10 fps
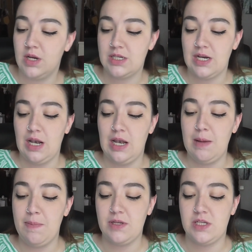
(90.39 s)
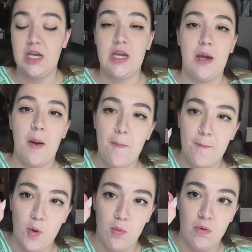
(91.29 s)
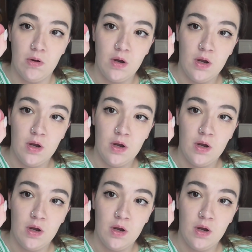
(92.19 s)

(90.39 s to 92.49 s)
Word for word: y es el Lip Cheek Boom,